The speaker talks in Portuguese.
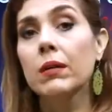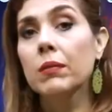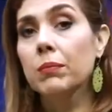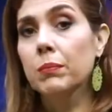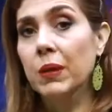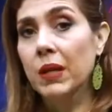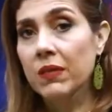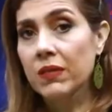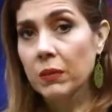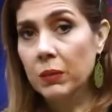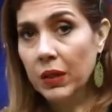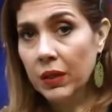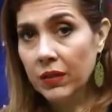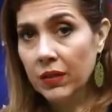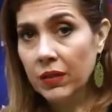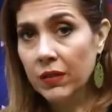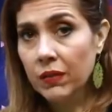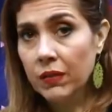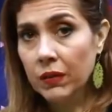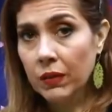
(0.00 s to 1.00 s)
Preste bem
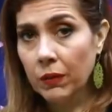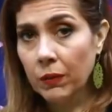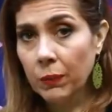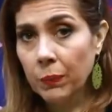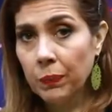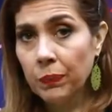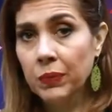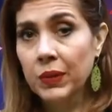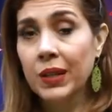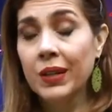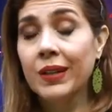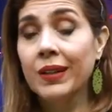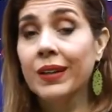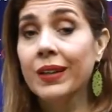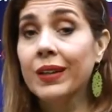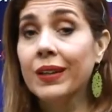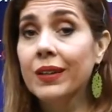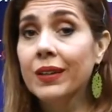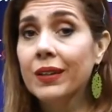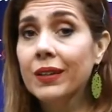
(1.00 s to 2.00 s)
atenção.
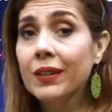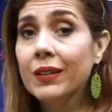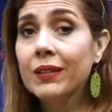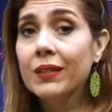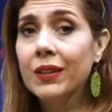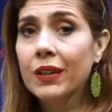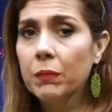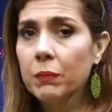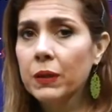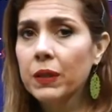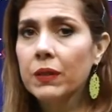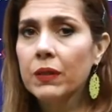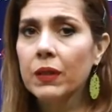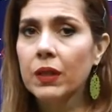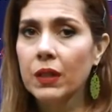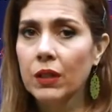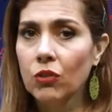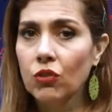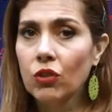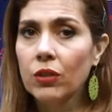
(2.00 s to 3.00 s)

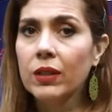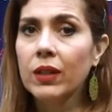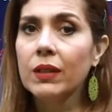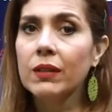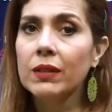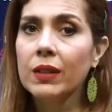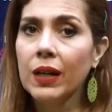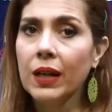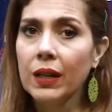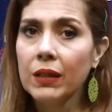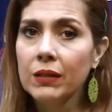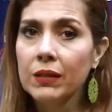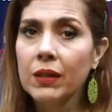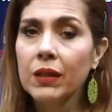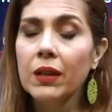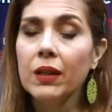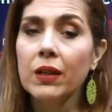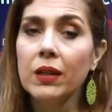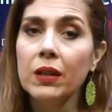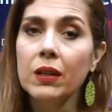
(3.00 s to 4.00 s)
Independente da data
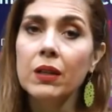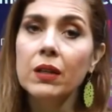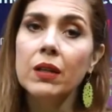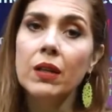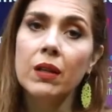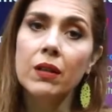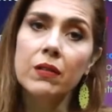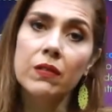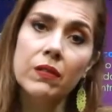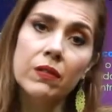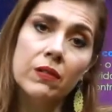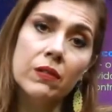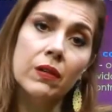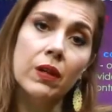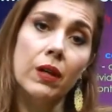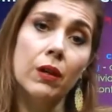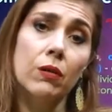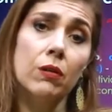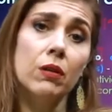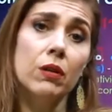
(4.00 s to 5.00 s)
em que esses
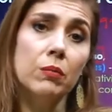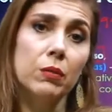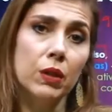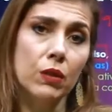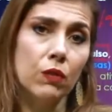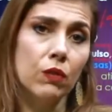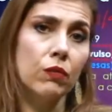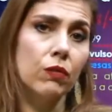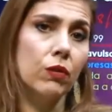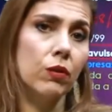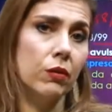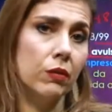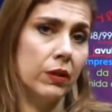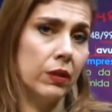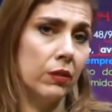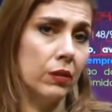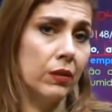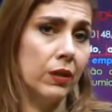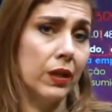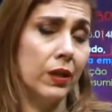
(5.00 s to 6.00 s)
recolhimentos foram
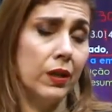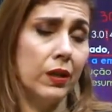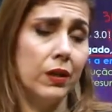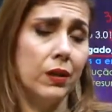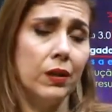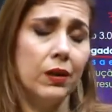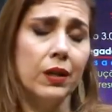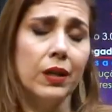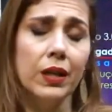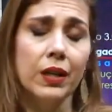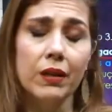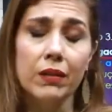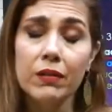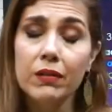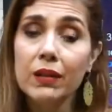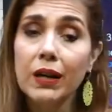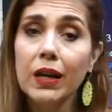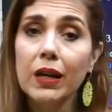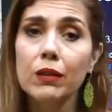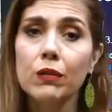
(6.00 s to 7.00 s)
re, é,
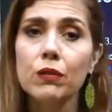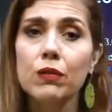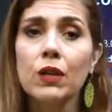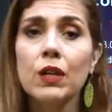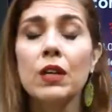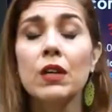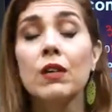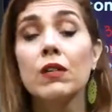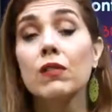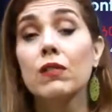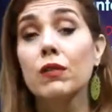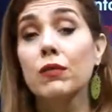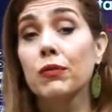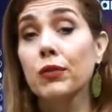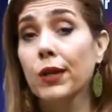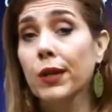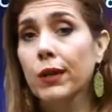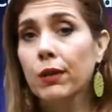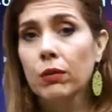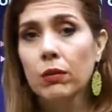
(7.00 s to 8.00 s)
realizados, se foi
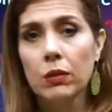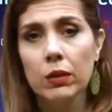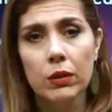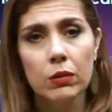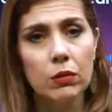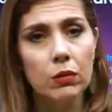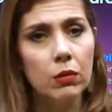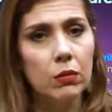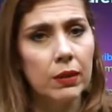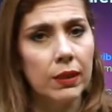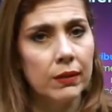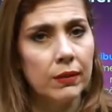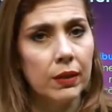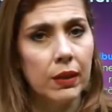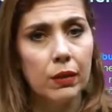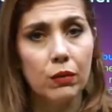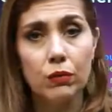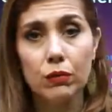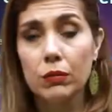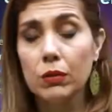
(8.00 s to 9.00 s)
recolhido com
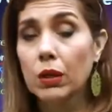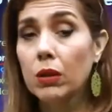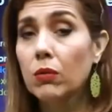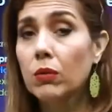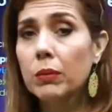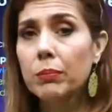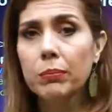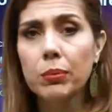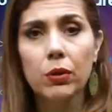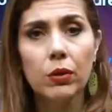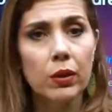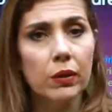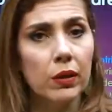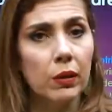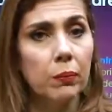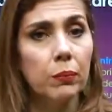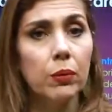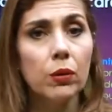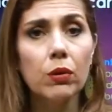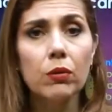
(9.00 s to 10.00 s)
atraso, não importa,
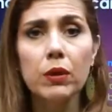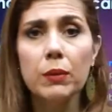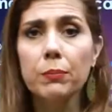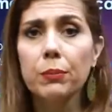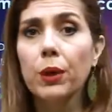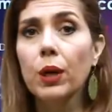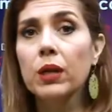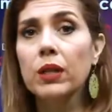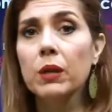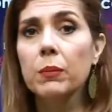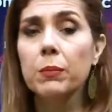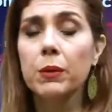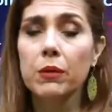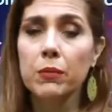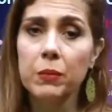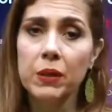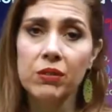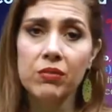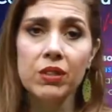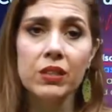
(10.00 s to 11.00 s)
pouco importa para a
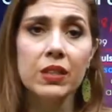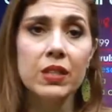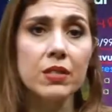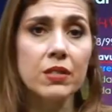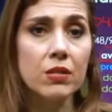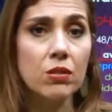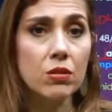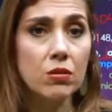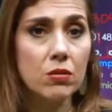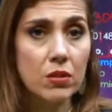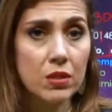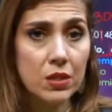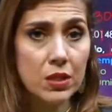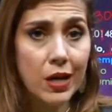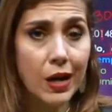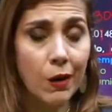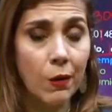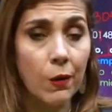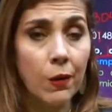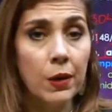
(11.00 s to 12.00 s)
Previdência
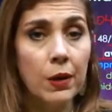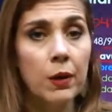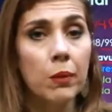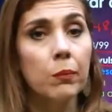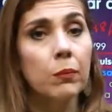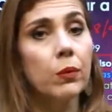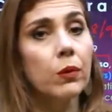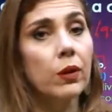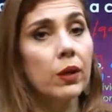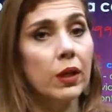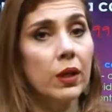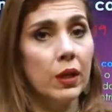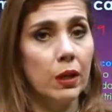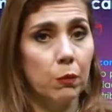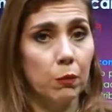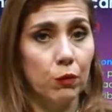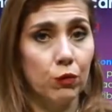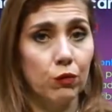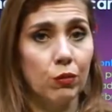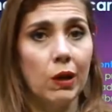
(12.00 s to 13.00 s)
Social. Por quê,
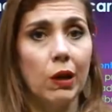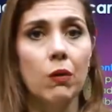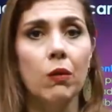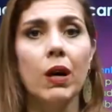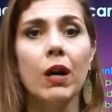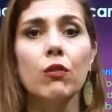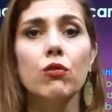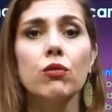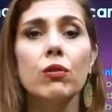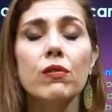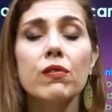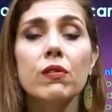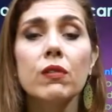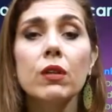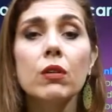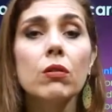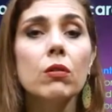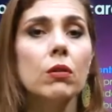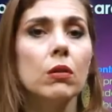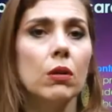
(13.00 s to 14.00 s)
pessoal? O
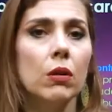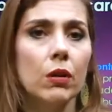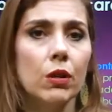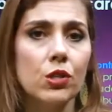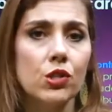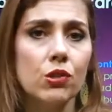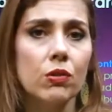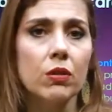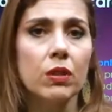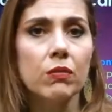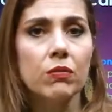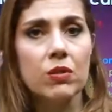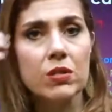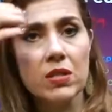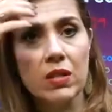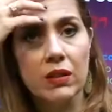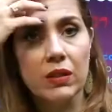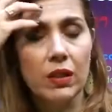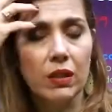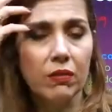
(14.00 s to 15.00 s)
raciocínio lógico que
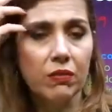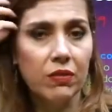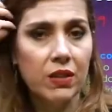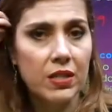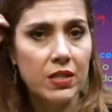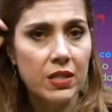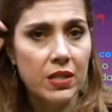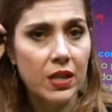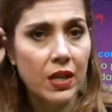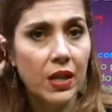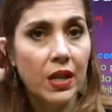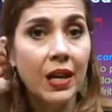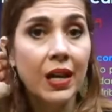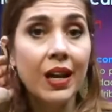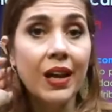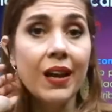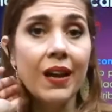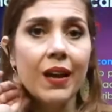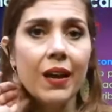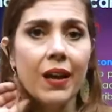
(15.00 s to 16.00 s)
você tem que fazer
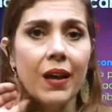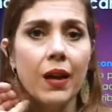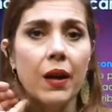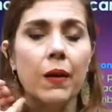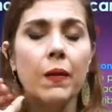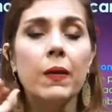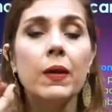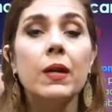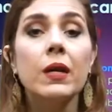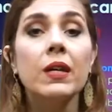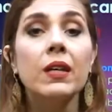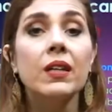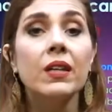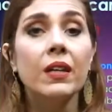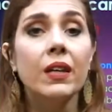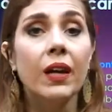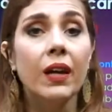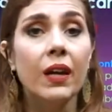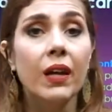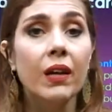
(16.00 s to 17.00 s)
é que
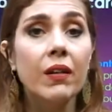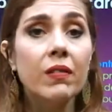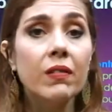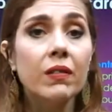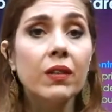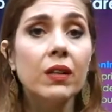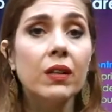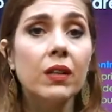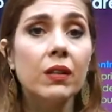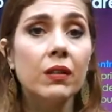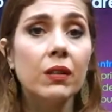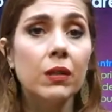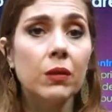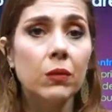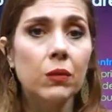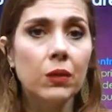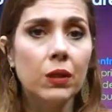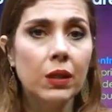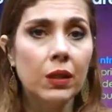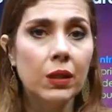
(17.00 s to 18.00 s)
essa
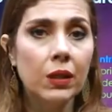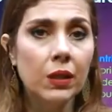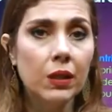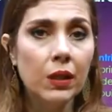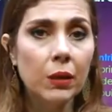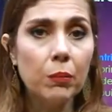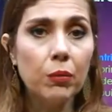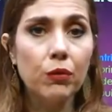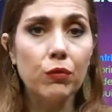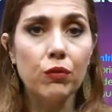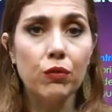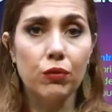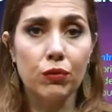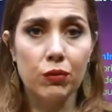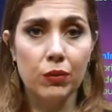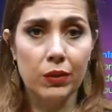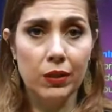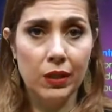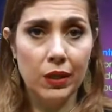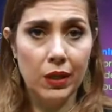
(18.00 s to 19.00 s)
categoria
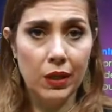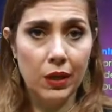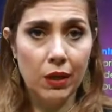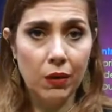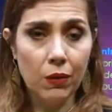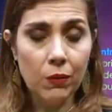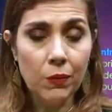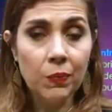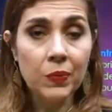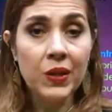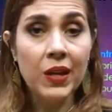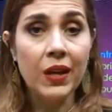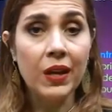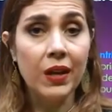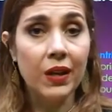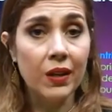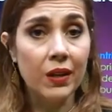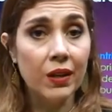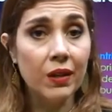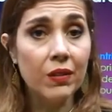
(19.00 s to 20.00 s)
profissional,
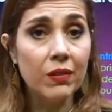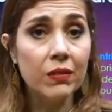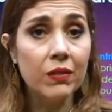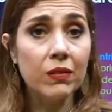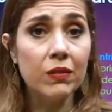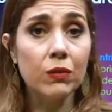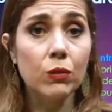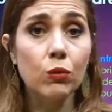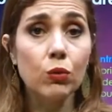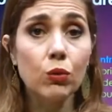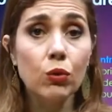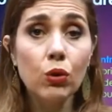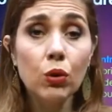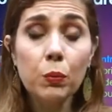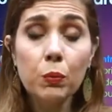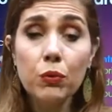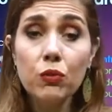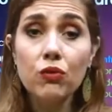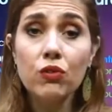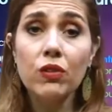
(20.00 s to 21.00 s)
esses
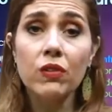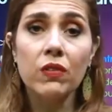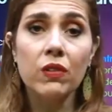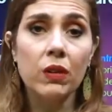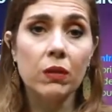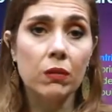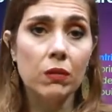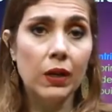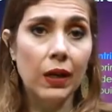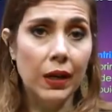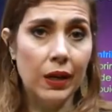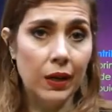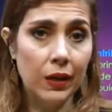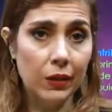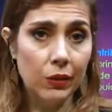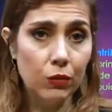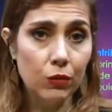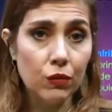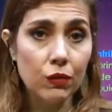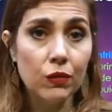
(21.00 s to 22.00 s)
grupos de
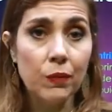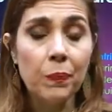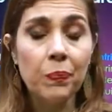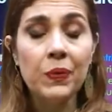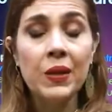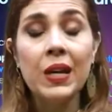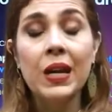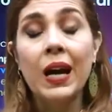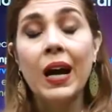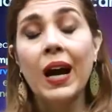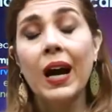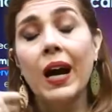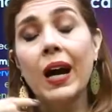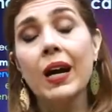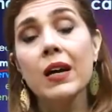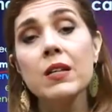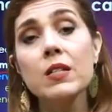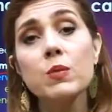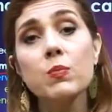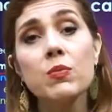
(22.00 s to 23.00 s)
segurados, a
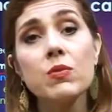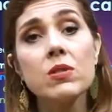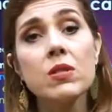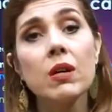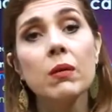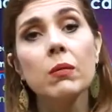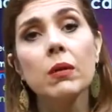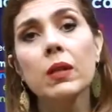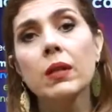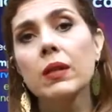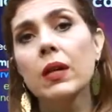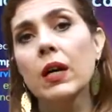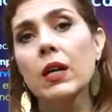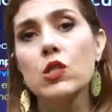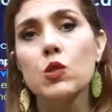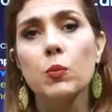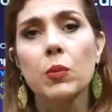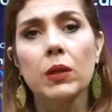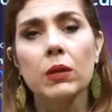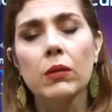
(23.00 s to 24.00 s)
responsabilidade
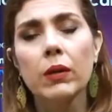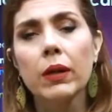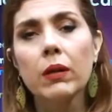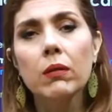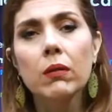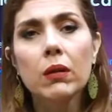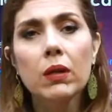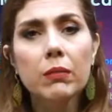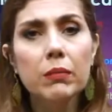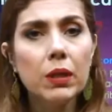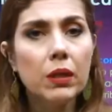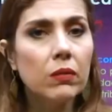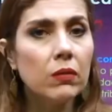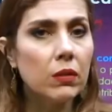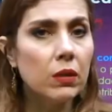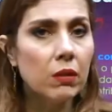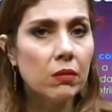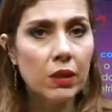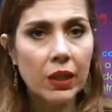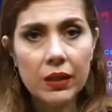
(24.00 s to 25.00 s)
pelo recolhimento
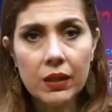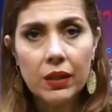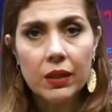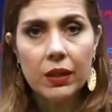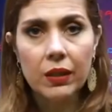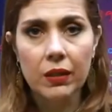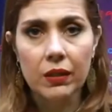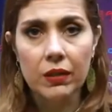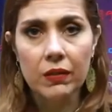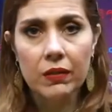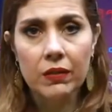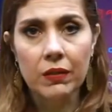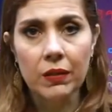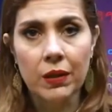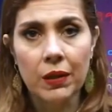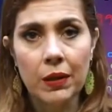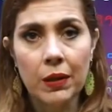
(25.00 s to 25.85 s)
não é deles.